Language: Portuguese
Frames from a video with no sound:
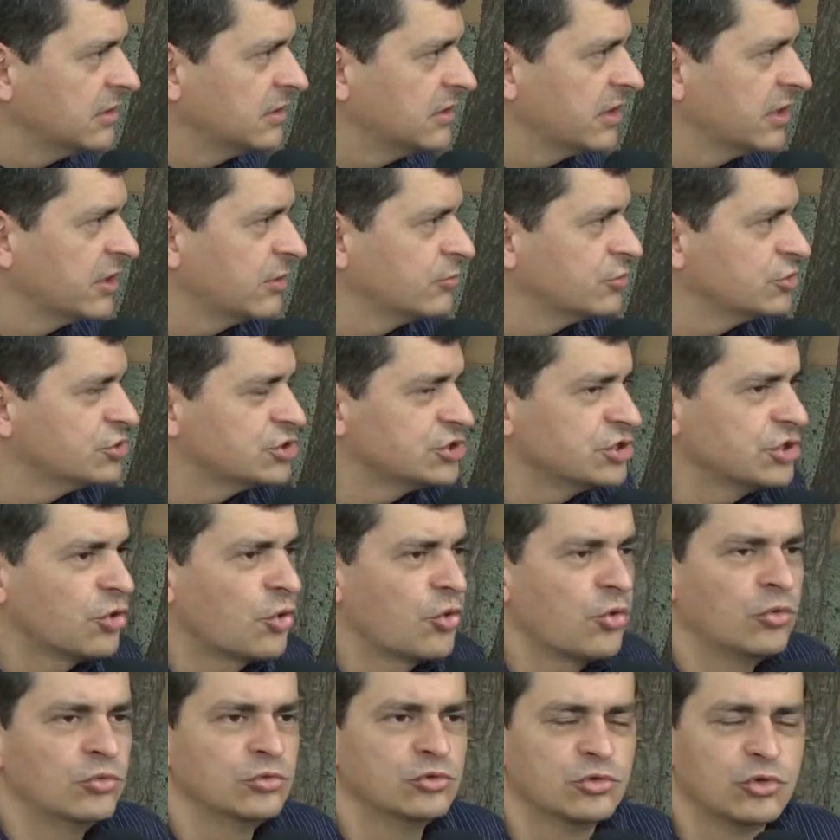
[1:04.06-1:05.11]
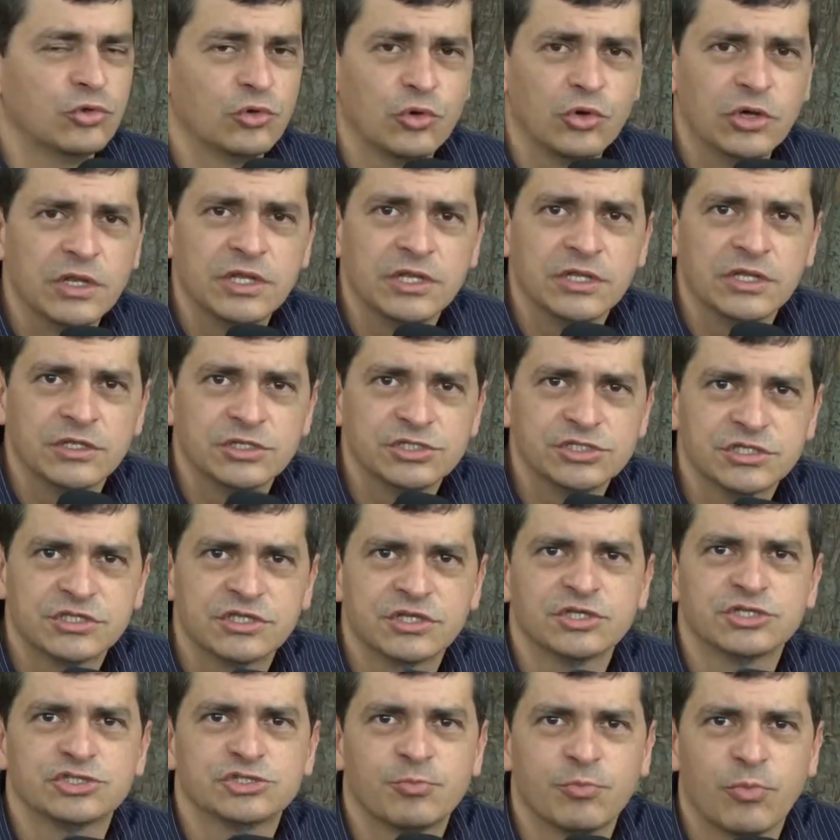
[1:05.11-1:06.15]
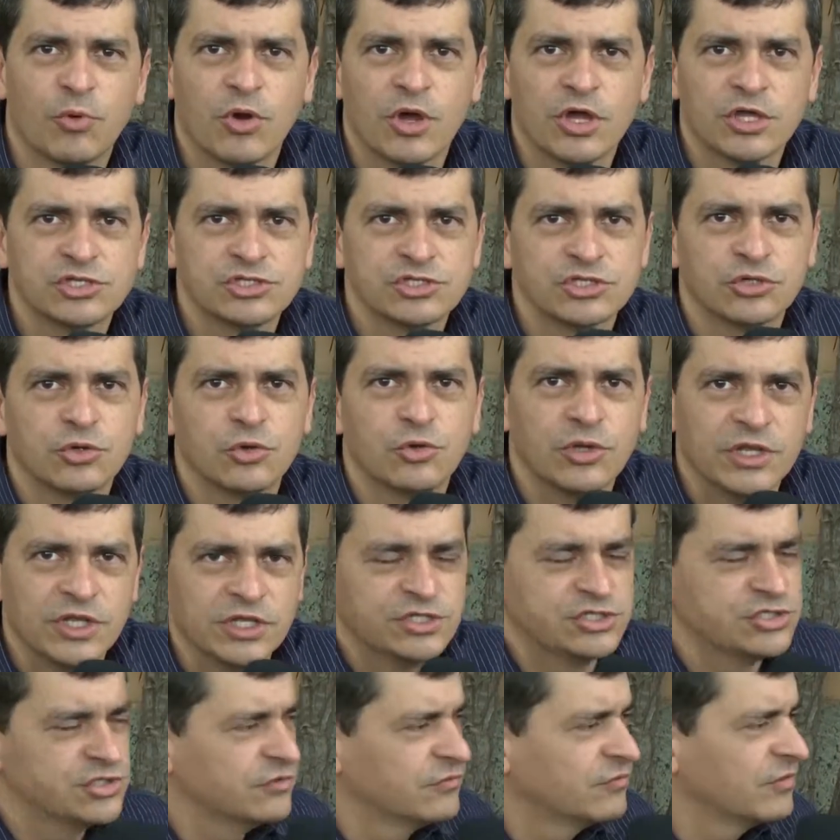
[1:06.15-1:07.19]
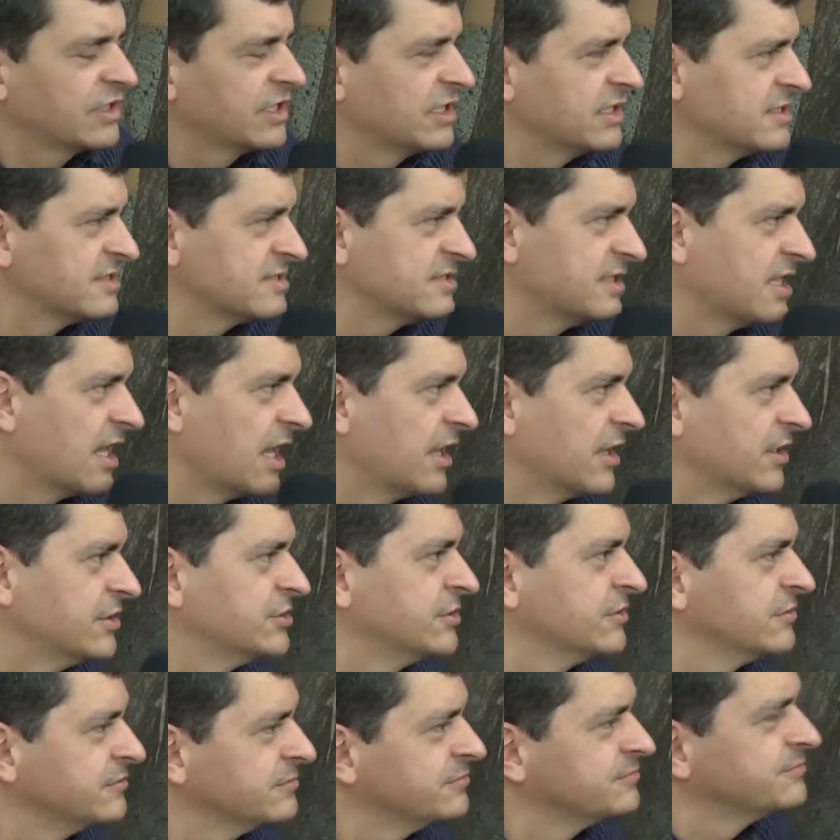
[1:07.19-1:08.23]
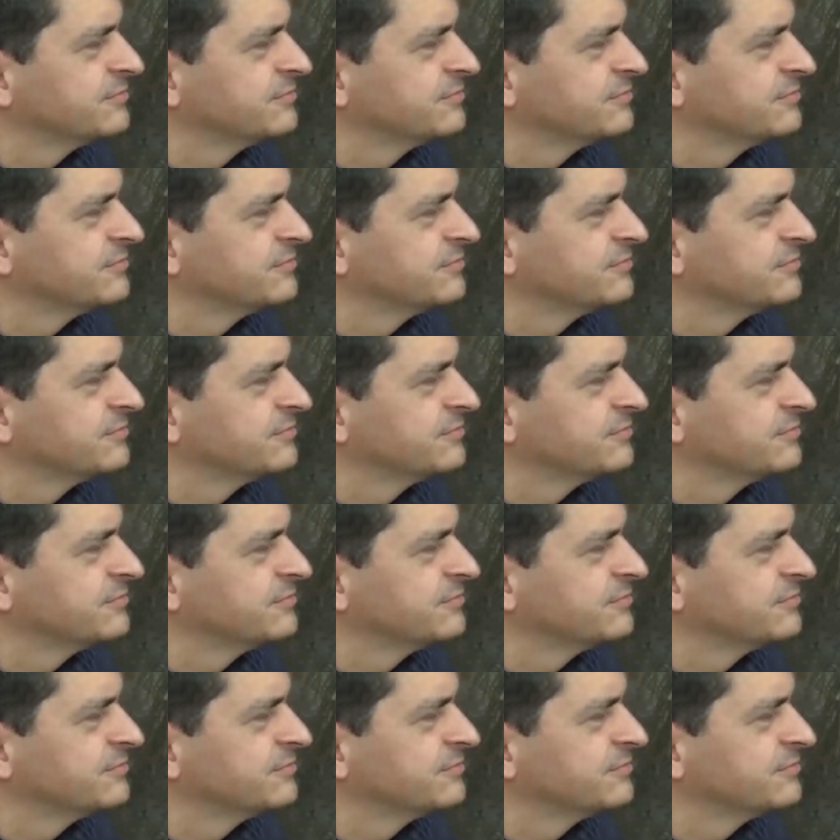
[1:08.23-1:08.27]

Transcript: em termos de controle de transporte coletivo aqui na cidade.